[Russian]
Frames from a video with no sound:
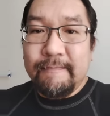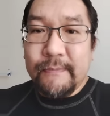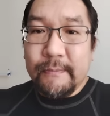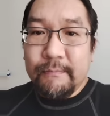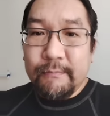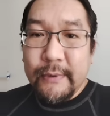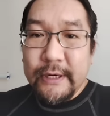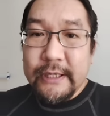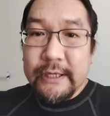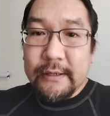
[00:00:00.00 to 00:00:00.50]

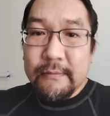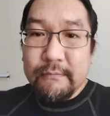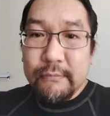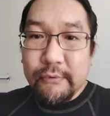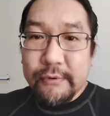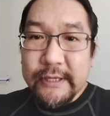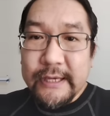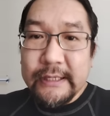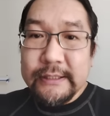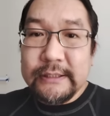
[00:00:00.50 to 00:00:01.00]
мы
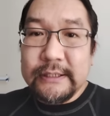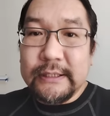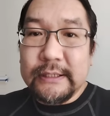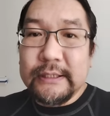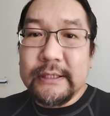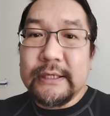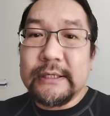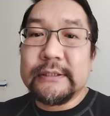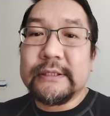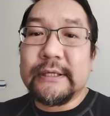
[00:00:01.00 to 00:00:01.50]
буряты,
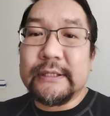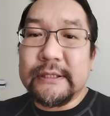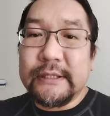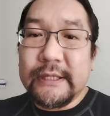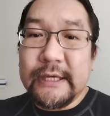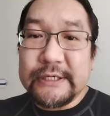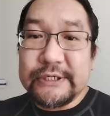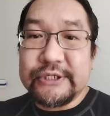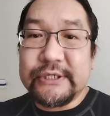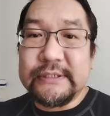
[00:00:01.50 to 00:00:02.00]
и это
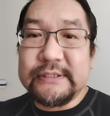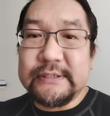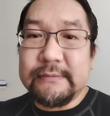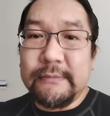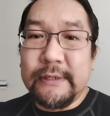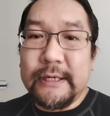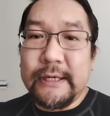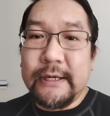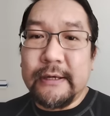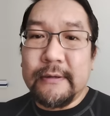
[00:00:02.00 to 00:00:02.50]
наша
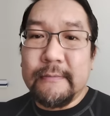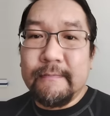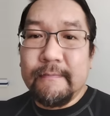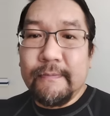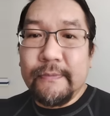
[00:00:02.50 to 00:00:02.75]
земля.